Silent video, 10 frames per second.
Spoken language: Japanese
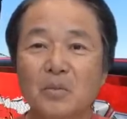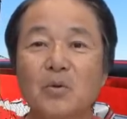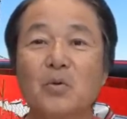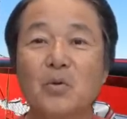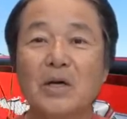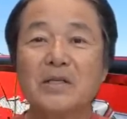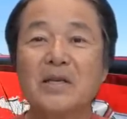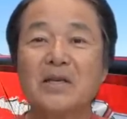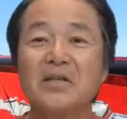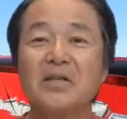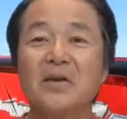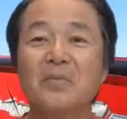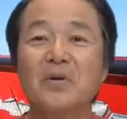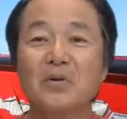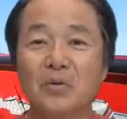僕は
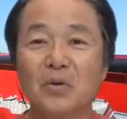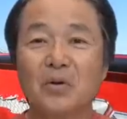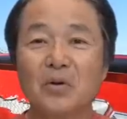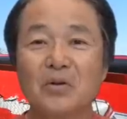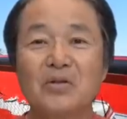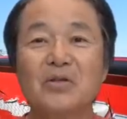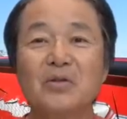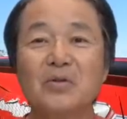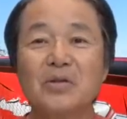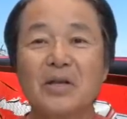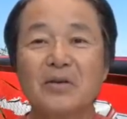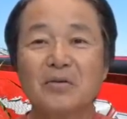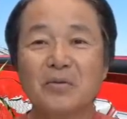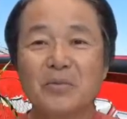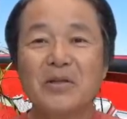チャーリー・キャンベルの釣りの
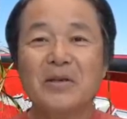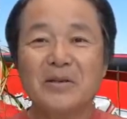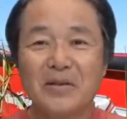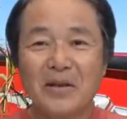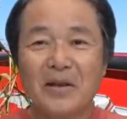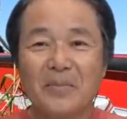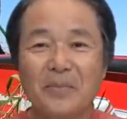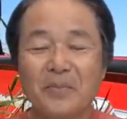スタイルを見ていて、